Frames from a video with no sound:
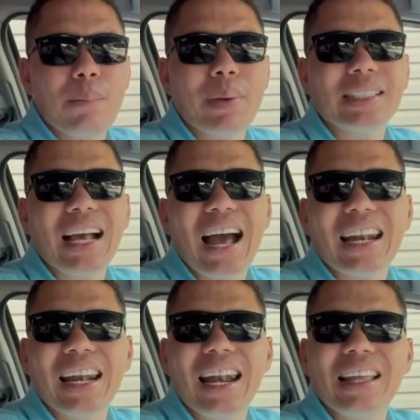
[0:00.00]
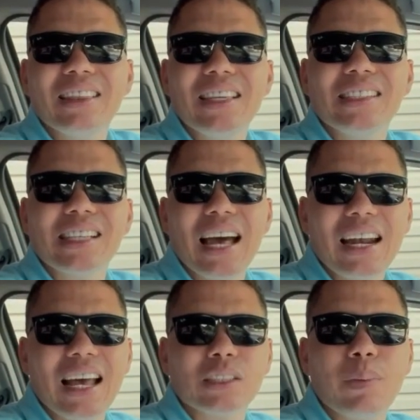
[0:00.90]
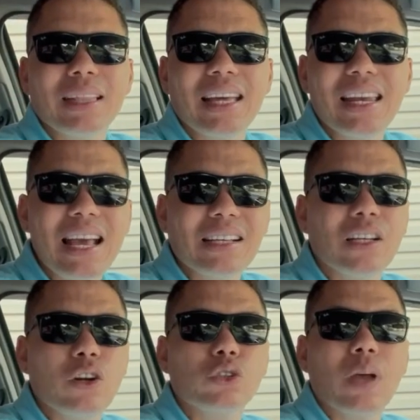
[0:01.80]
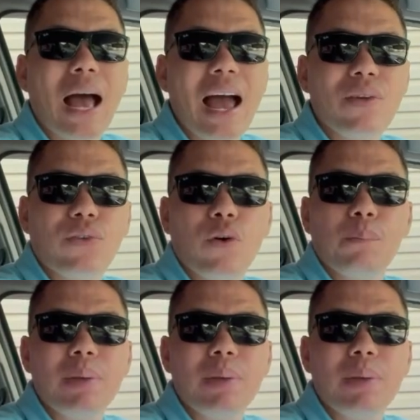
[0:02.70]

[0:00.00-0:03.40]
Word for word: empiezan a ralentizar las baterías de los iPhone